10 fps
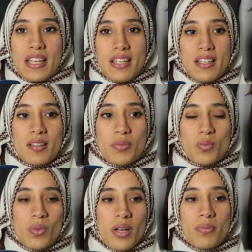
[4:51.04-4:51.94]
كاينين
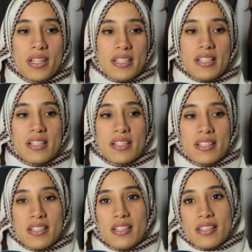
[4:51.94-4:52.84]
مجموعه من الناس
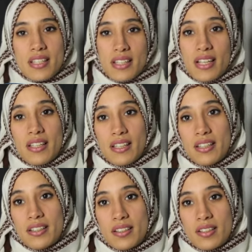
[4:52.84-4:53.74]
اللي آه،
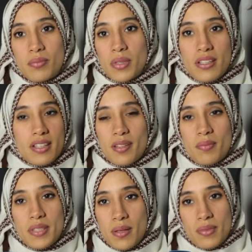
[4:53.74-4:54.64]
سطحيين ما
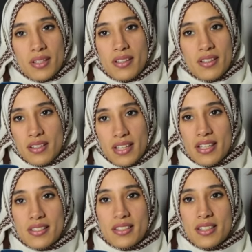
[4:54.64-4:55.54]
هذا زعما آه،
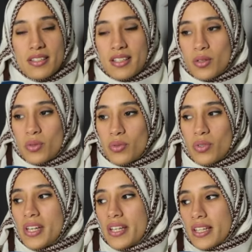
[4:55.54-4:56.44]
عادي يعني كيكونوا
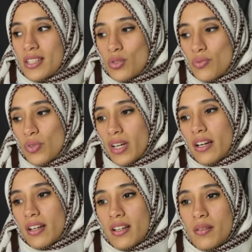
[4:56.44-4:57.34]
كيشوفوا
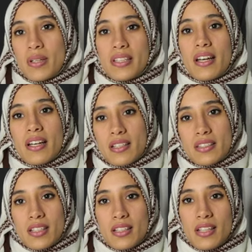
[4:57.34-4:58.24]
غير المظاهر
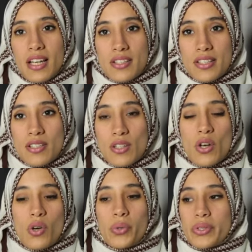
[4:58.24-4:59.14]
ديال الحاجات
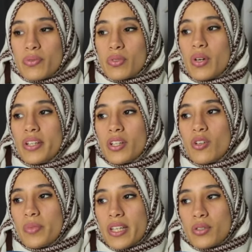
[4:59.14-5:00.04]
وكيفضلوا
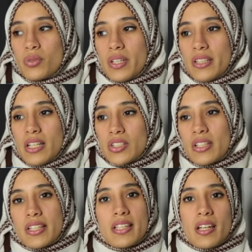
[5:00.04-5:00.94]
انهم ياخذوا واحد الحاجه
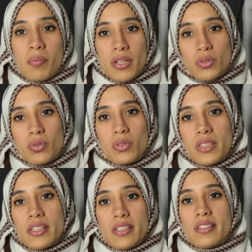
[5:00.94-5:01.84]
اللي كاينه بارتو
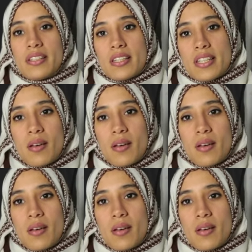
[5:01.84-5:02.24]
اللي عند الناس